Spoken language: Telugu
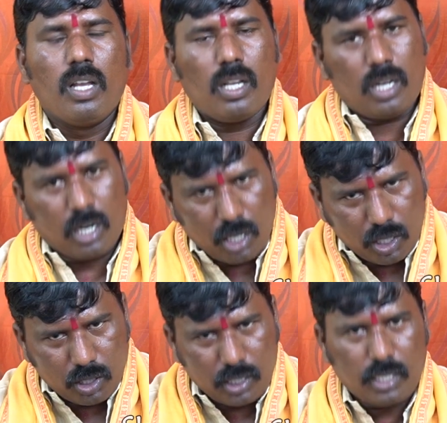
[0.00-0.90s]
ఇక
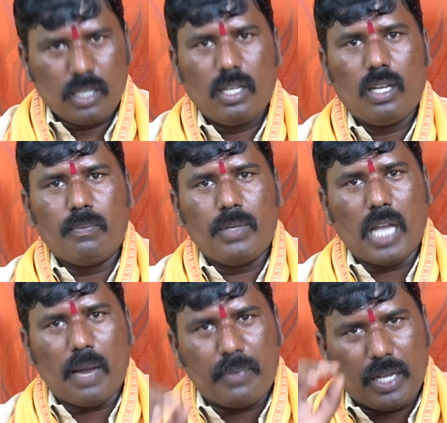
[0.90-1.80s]
రెండవది మీ
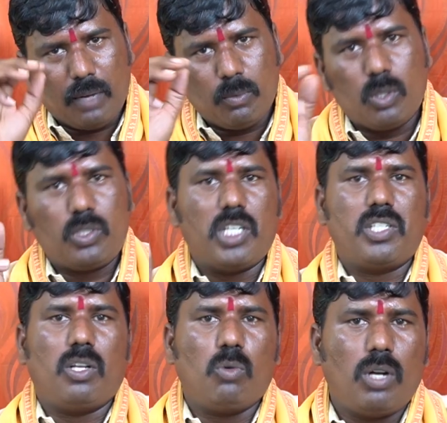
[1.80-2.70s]
వ్యాపారంలో
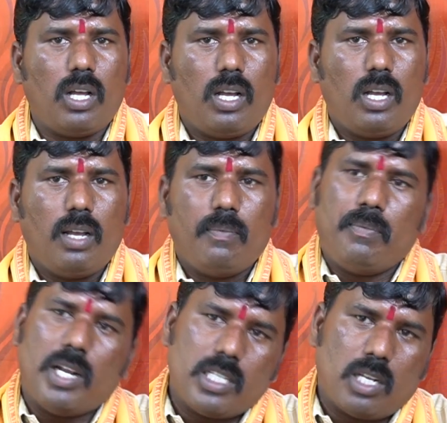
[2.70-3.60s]
చేసినా కూడా
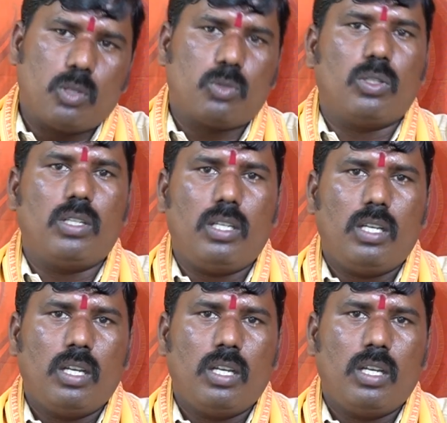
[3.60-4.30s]
మేలు జరుగుతుంది